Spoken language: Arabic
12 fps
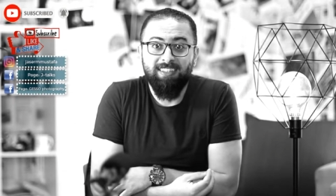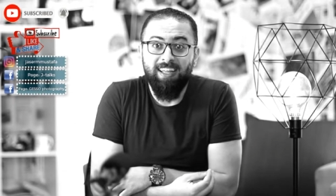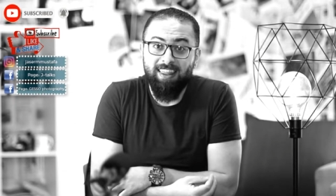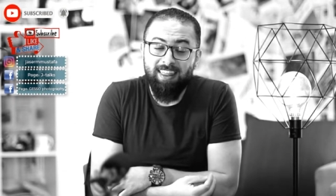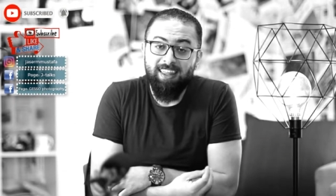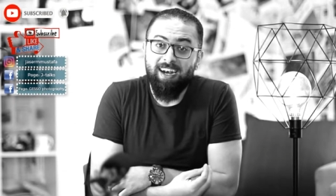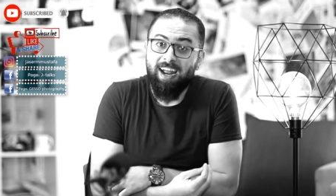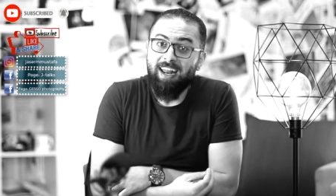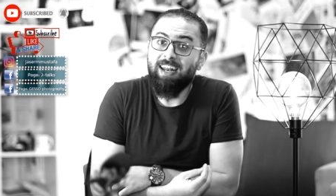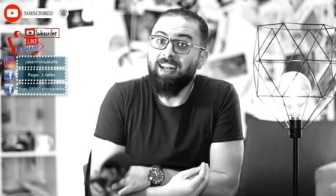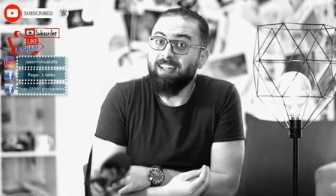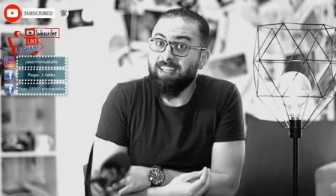تأثير
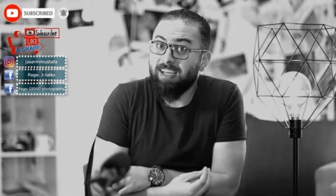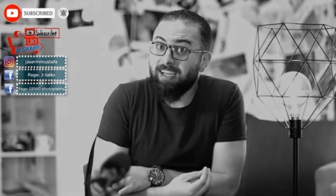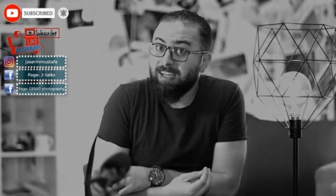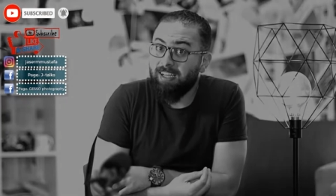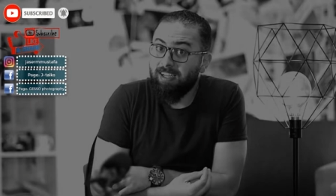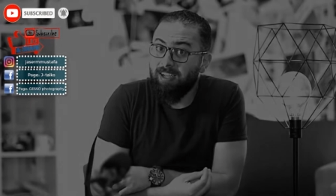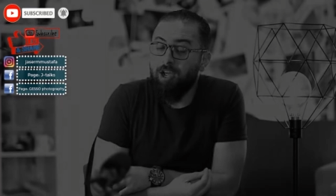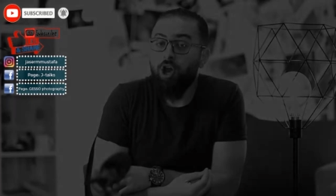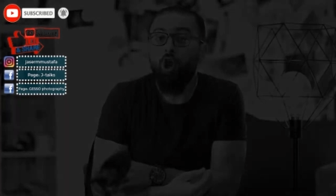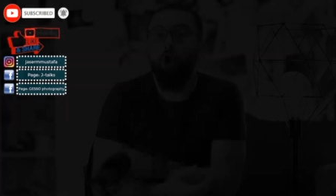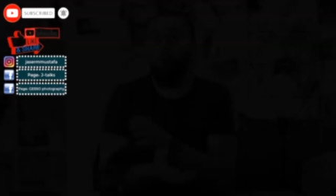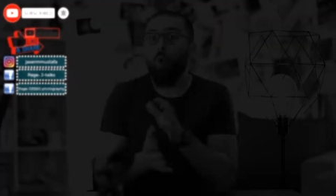على الأداء؟
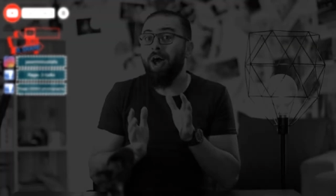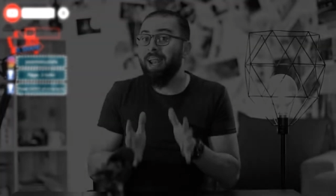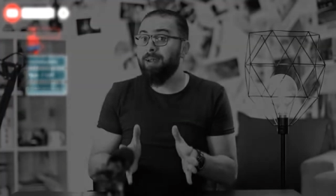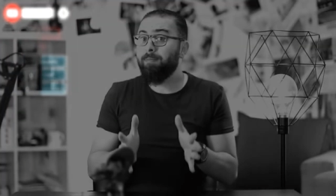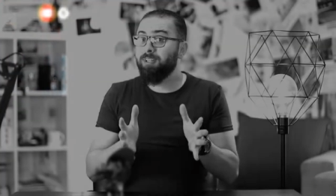وهل